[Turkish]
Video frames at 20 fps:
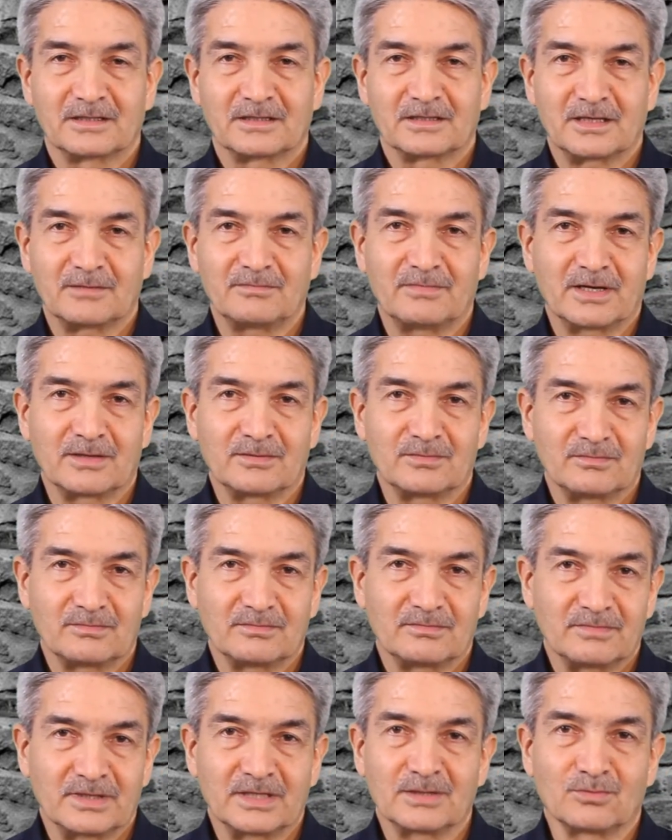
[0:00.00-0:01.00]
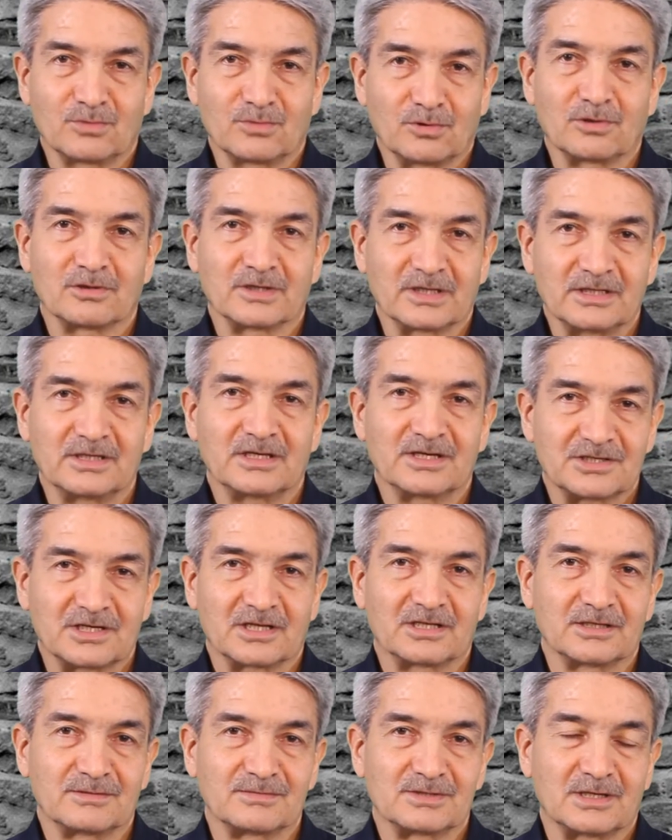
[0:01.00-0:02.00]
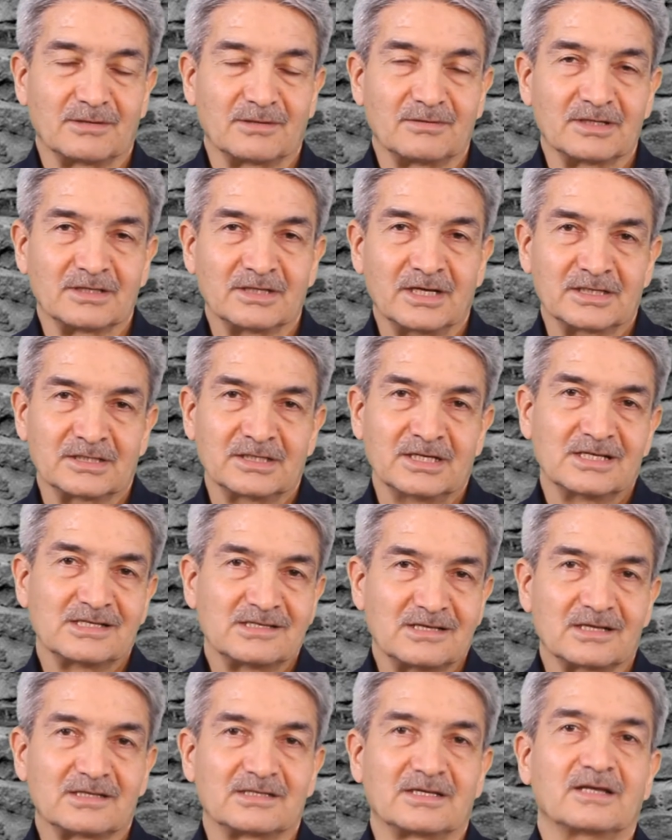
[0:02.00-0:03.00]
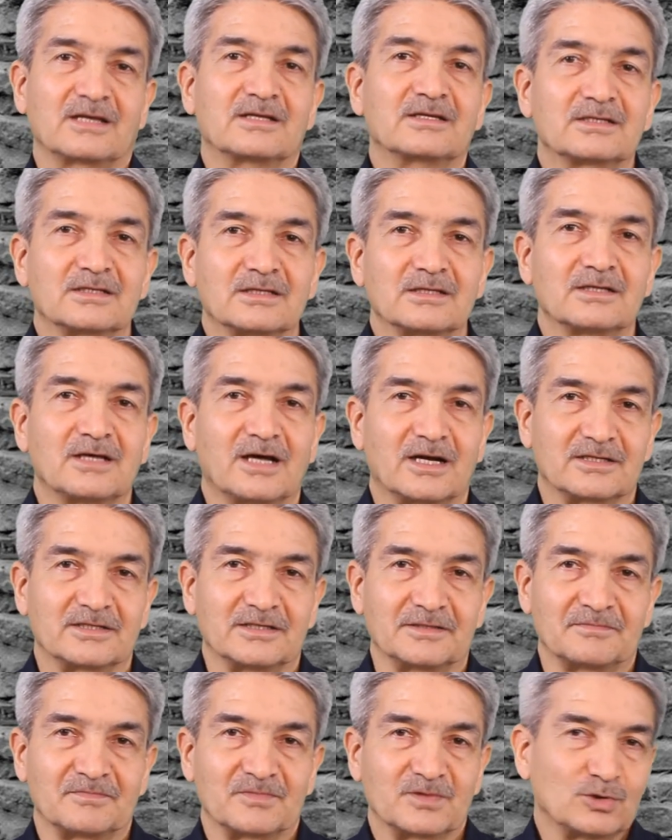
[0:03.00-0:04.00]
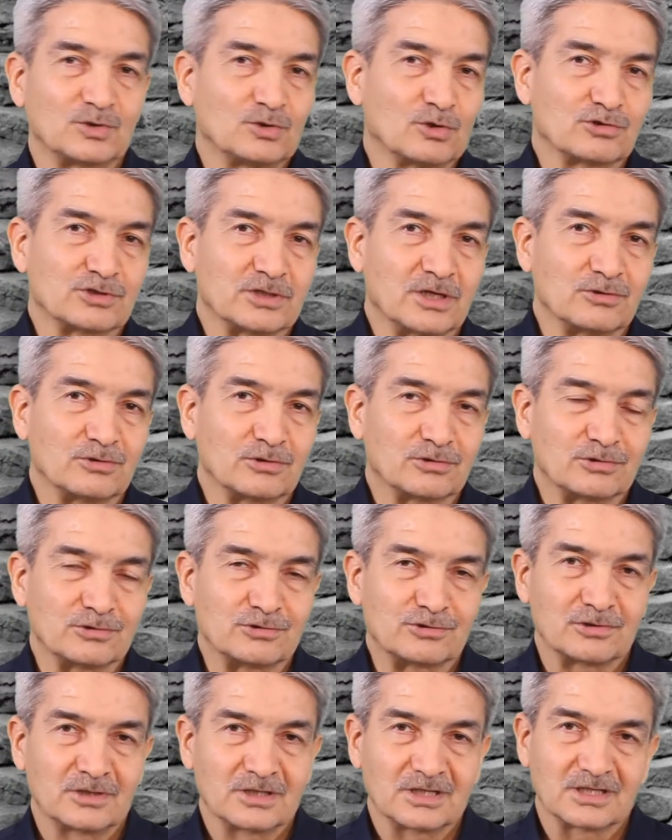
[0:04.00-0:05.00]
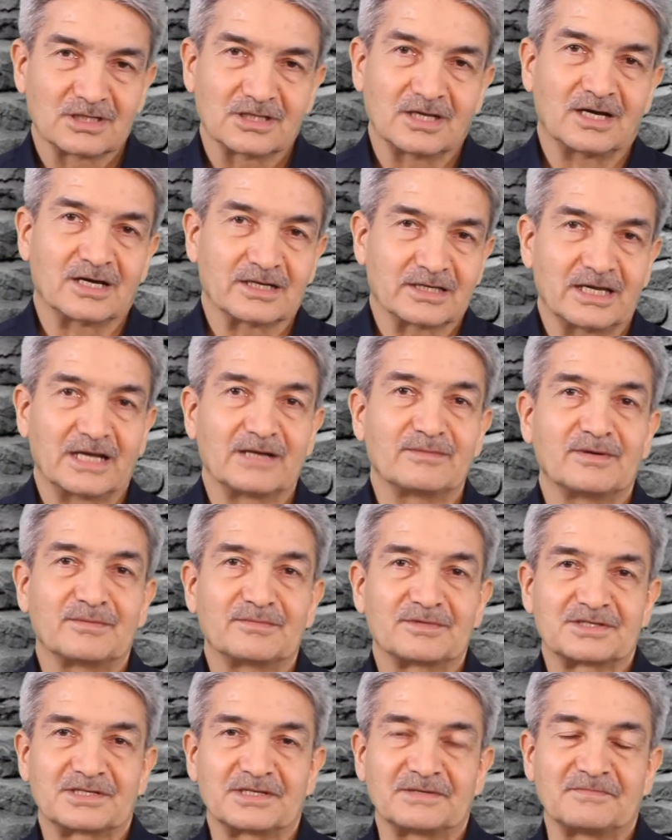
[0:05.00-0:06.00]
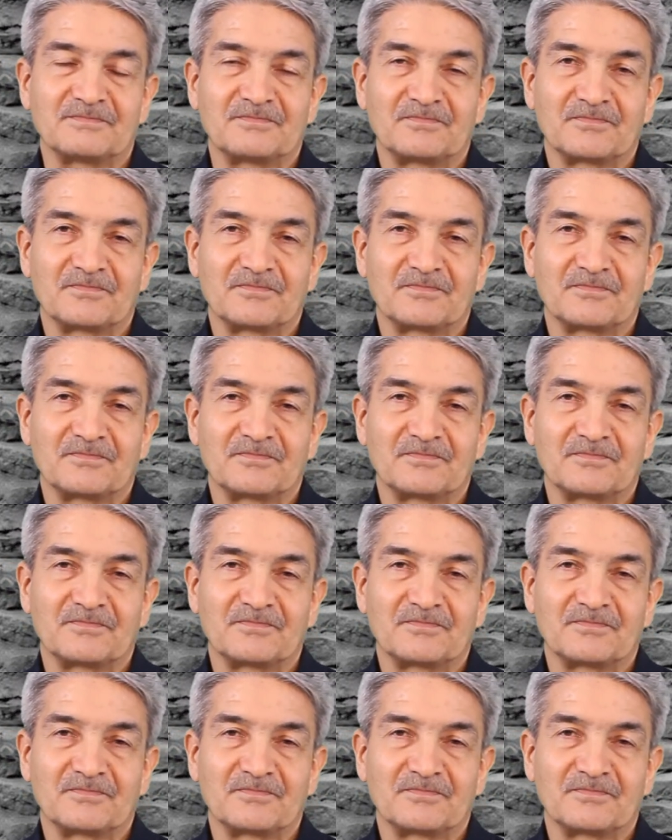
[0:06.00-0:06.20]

Tabi ben benim bu olayı yaşadığım zamanlar 80'li yıllarda. 99 daha gelmemişti.